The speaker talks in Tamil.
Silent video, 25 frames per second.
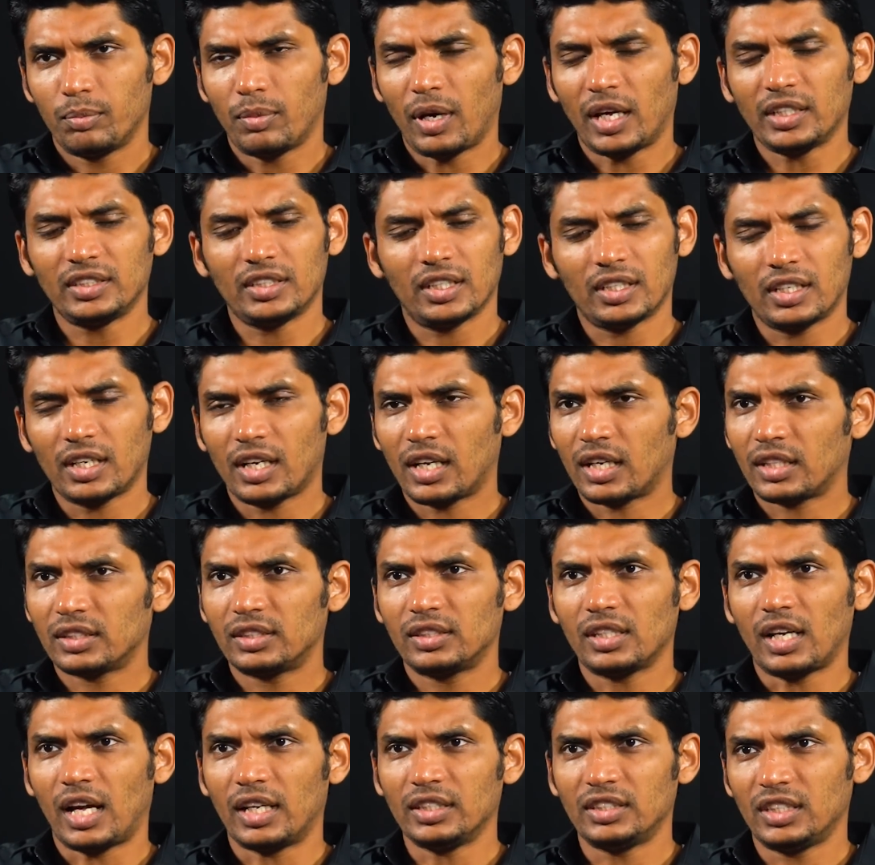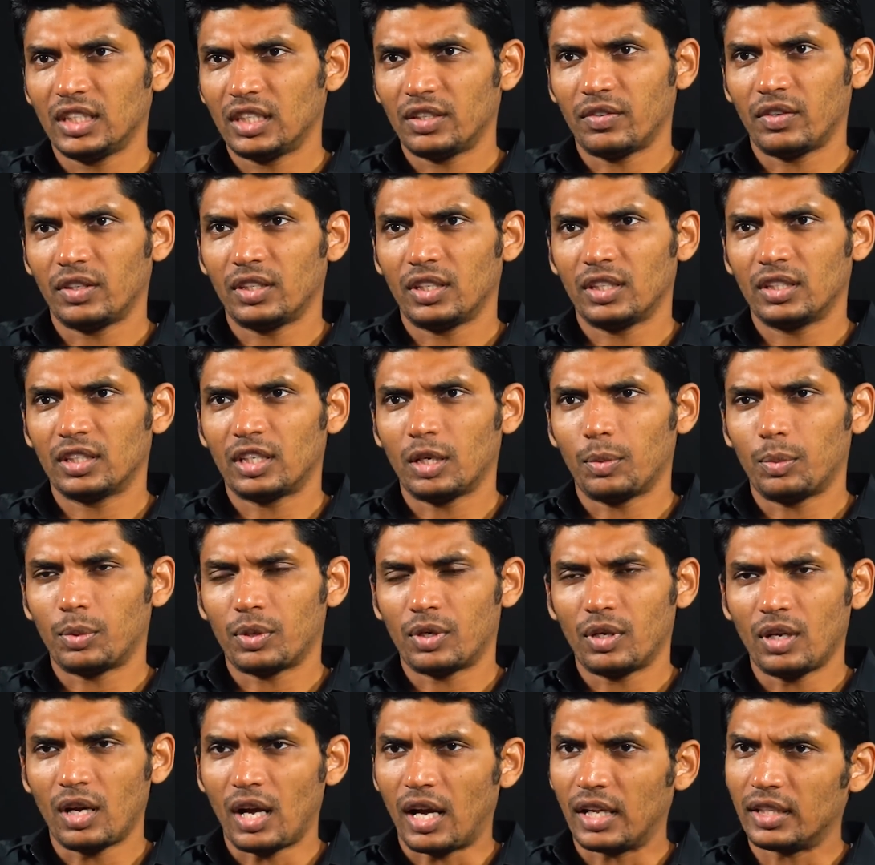பாஜக அரசு ஆட்சிக்கு
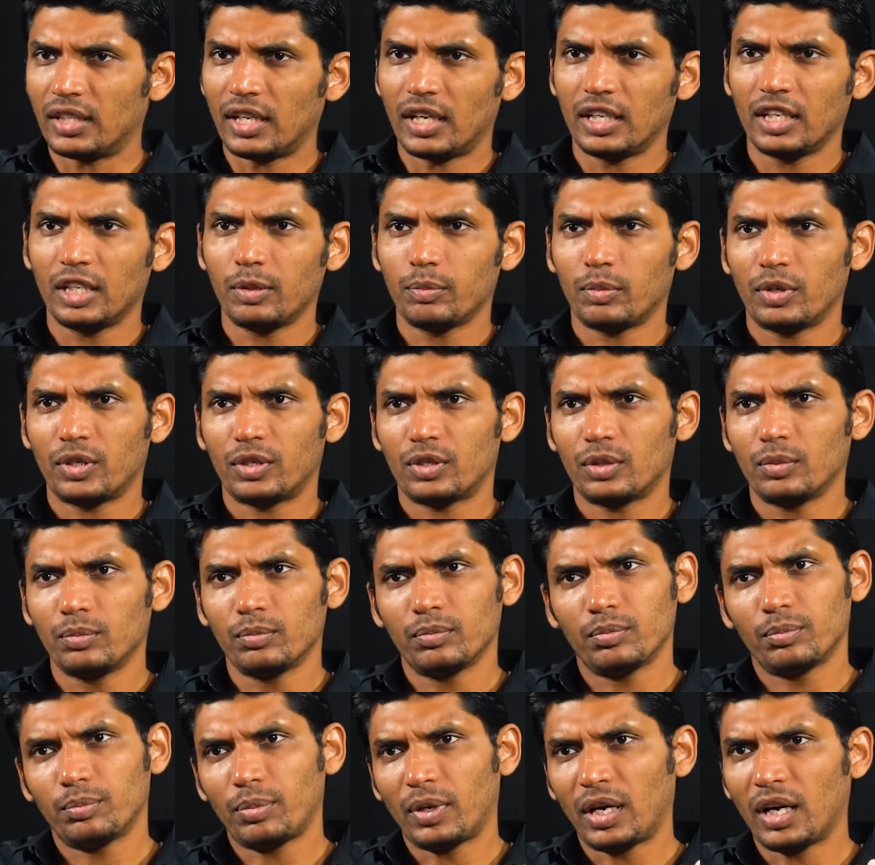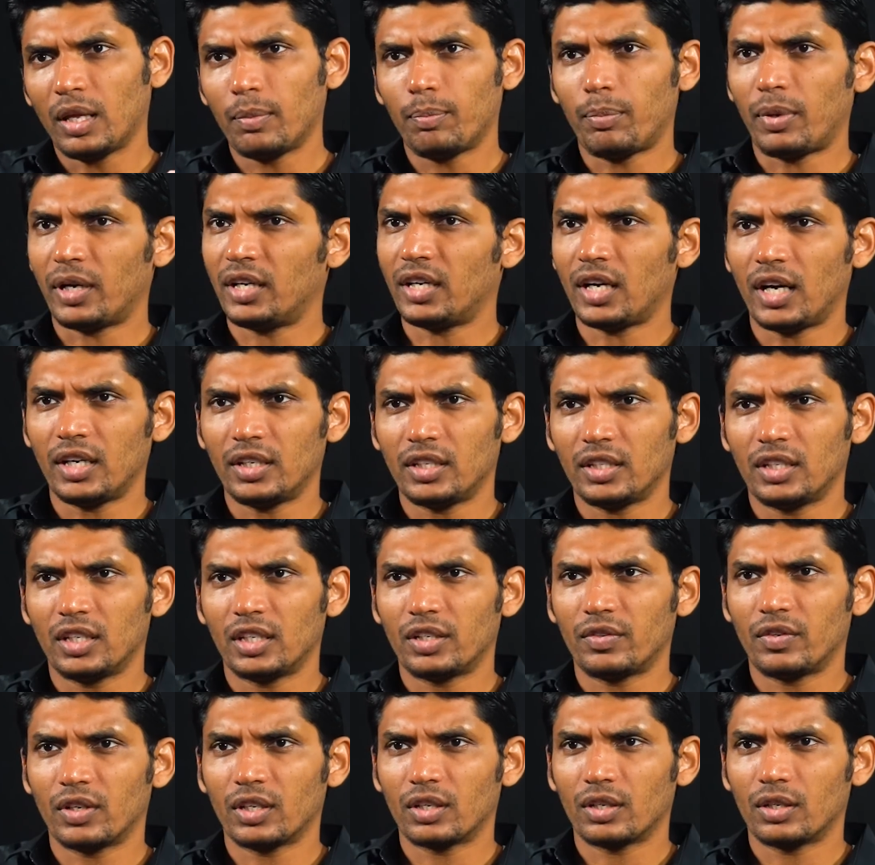வந்ததுக்கப்புறம் அதானி மற்றும் பல பன்னாட்டு
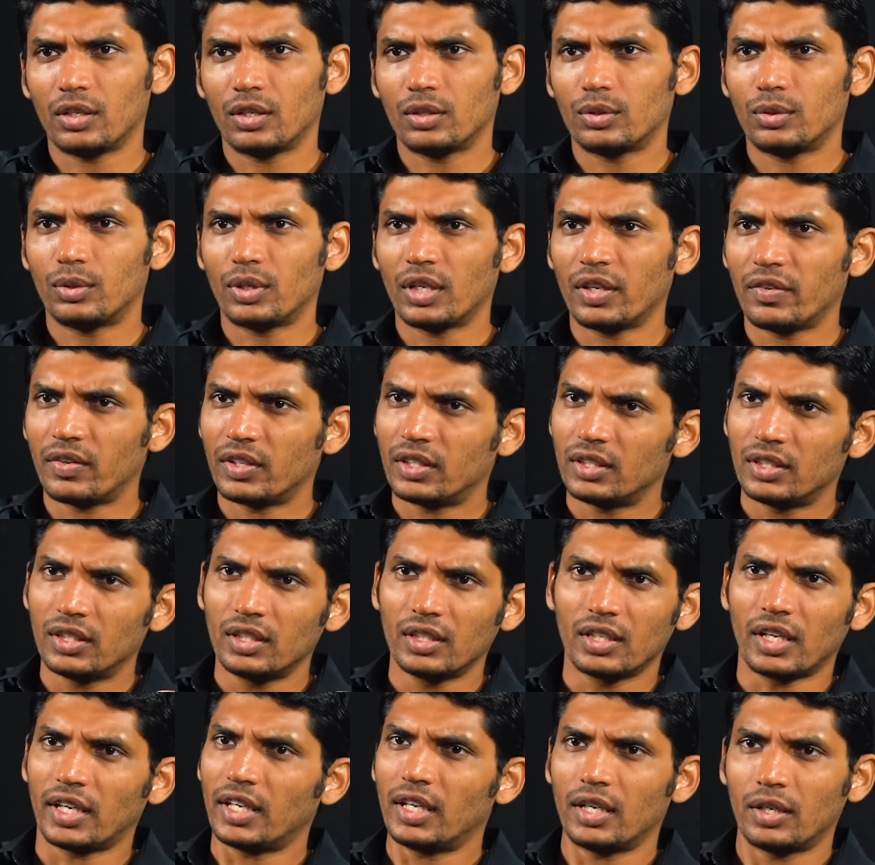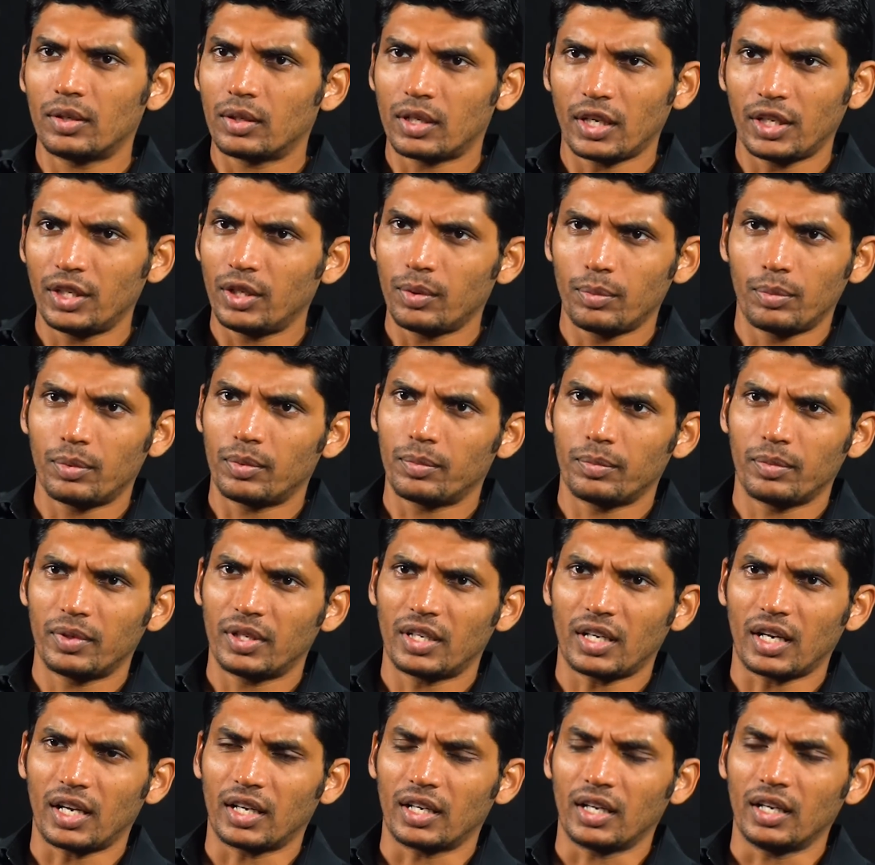நிறுவனங்களும் கூட வந்து கையெழு
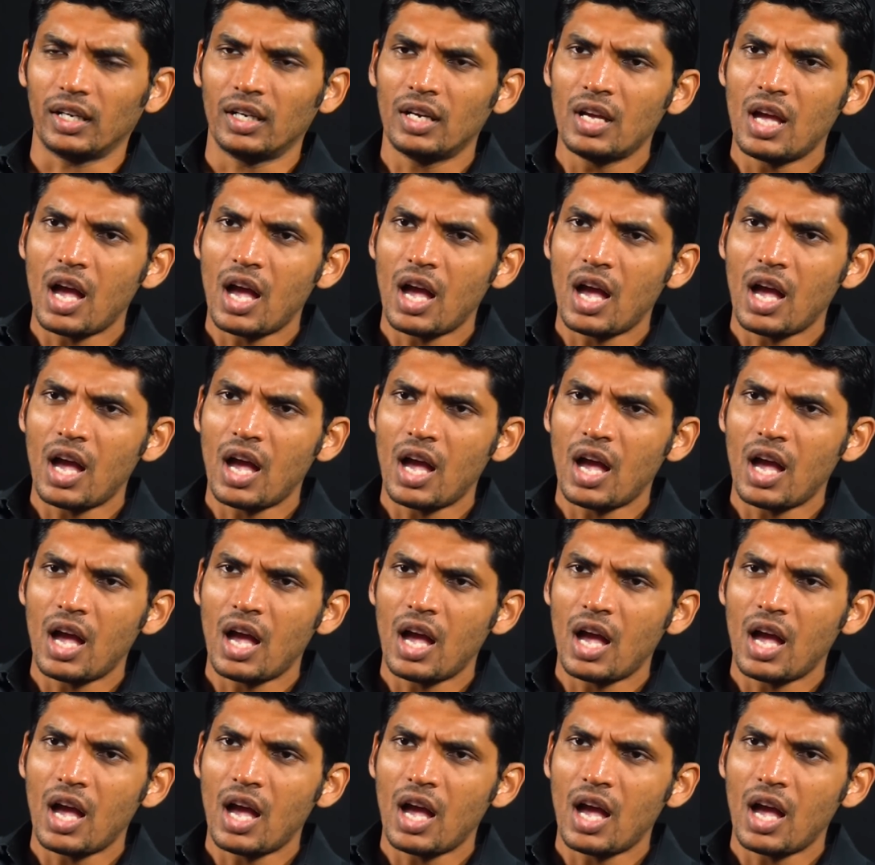கையொப்பமிடுறாங்க